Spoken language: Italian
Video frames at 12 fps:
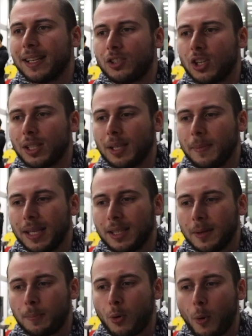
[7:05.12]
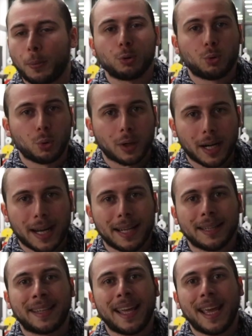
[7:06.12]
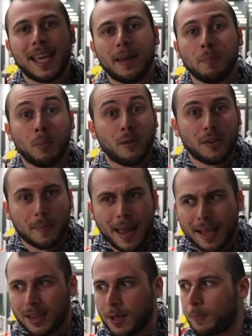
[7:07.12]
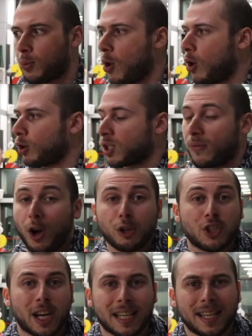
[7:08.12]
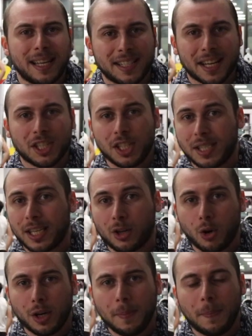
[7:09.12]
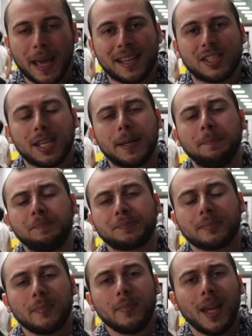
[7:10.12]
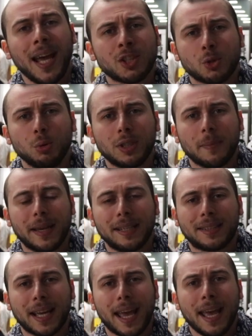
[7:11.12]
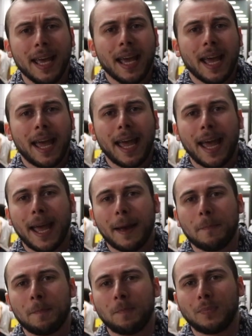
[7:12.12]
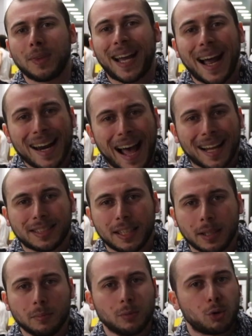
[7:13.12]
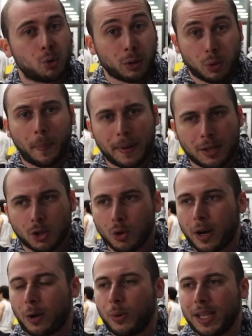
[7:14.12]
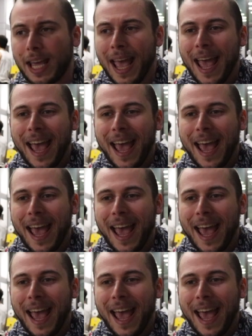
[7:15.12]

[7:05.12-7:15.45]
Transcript: eh, certamente può produrre dei movimenti, può svolgere svolgere degli esercizi con i pesi assolutamente ehm, calati sulla sua persona, quindi